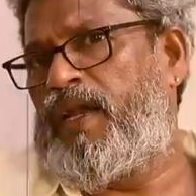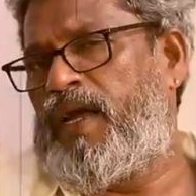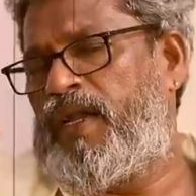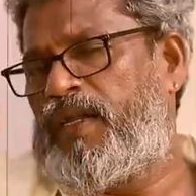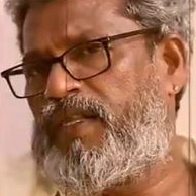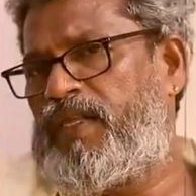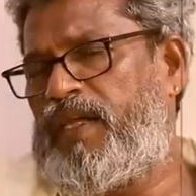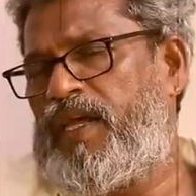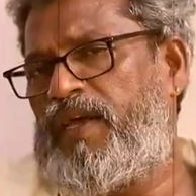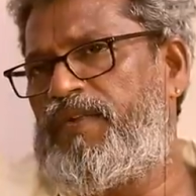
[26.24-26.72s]

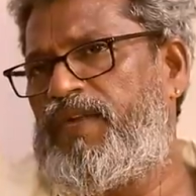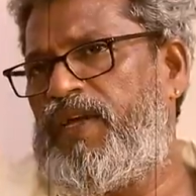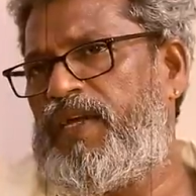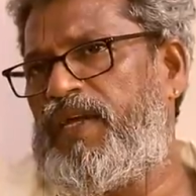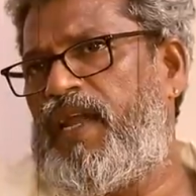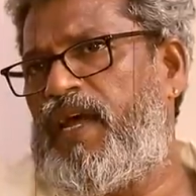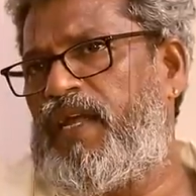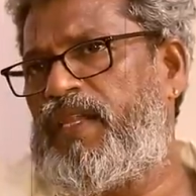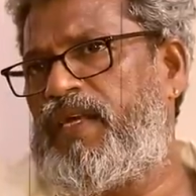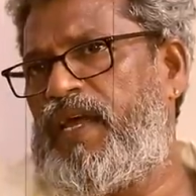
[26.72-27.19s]
நான்
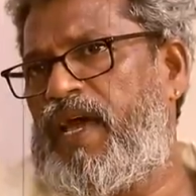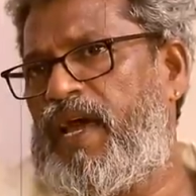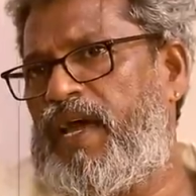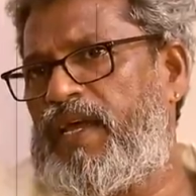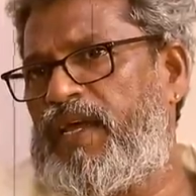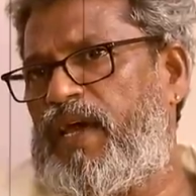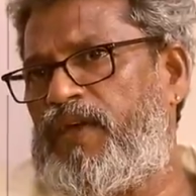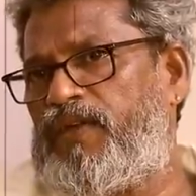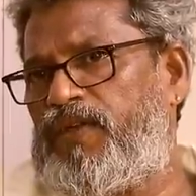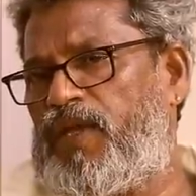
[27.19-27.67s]
தேவையில்லாத
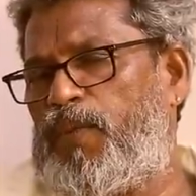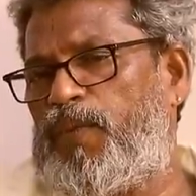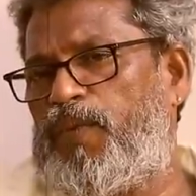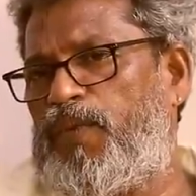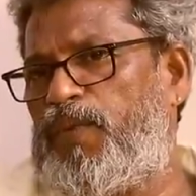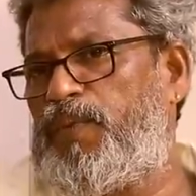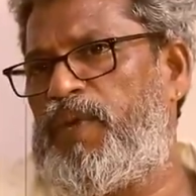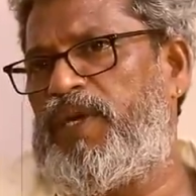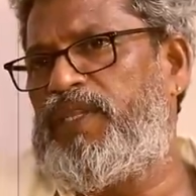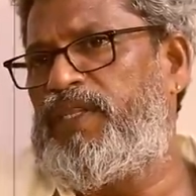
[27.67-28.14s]
யாரையாவது நான்
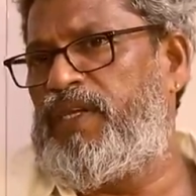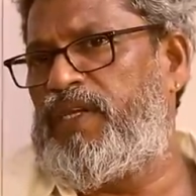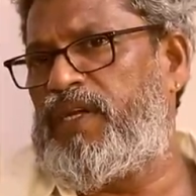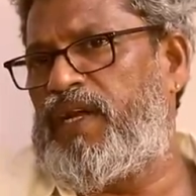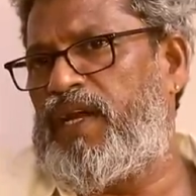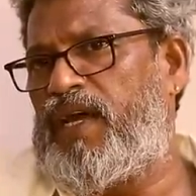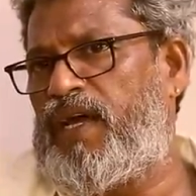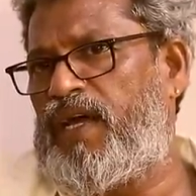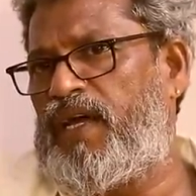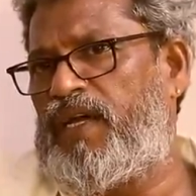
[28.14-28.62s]

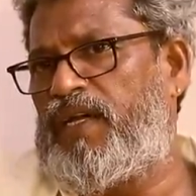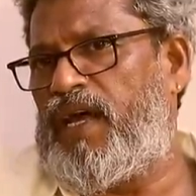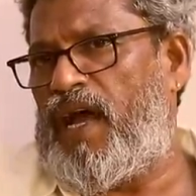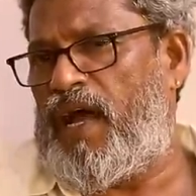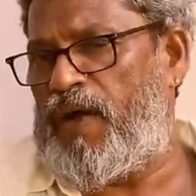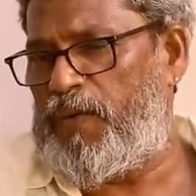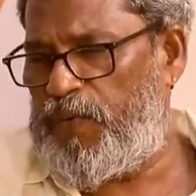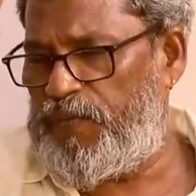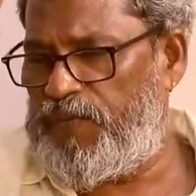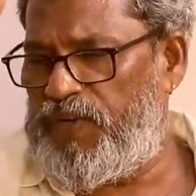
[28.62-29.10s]
புண்படுத்திட்டேன்னா
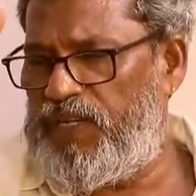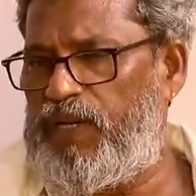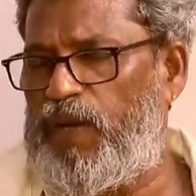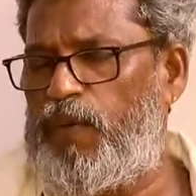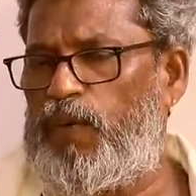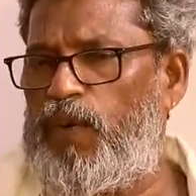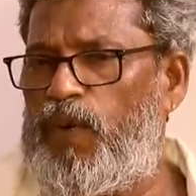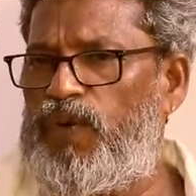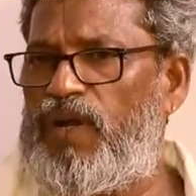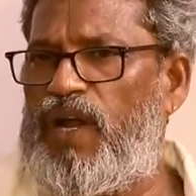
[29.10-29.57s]
அவன்
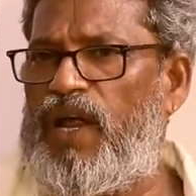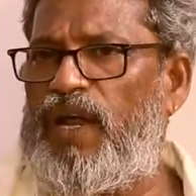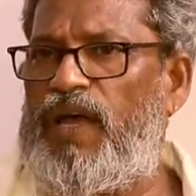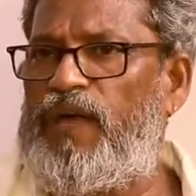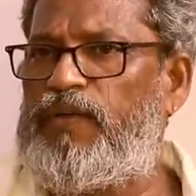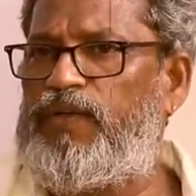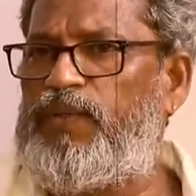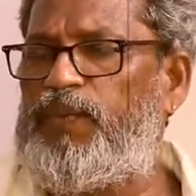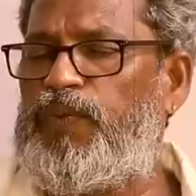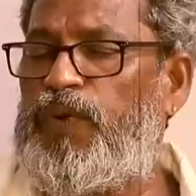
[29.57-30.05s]
வீட்டில் ஒரு
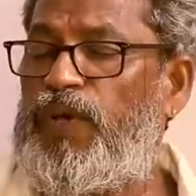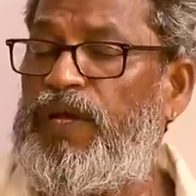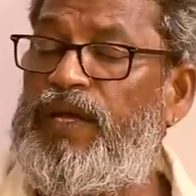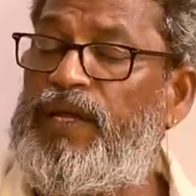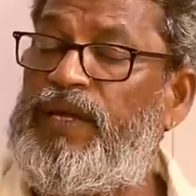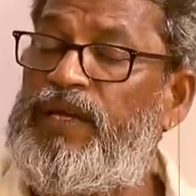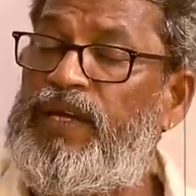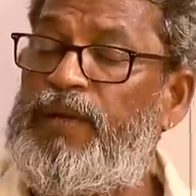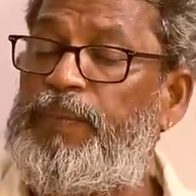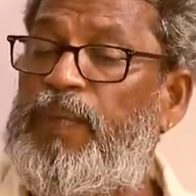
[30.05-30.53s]
நாளாவது போய்
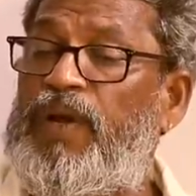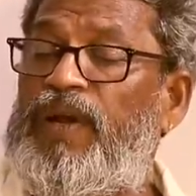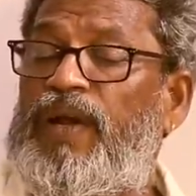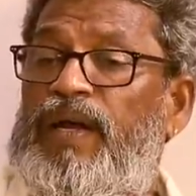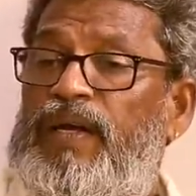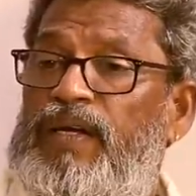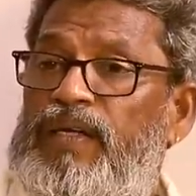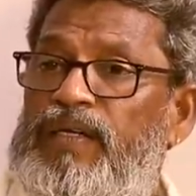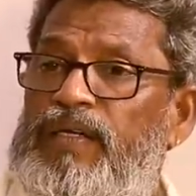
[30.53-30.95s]
நிற்பேன் நான்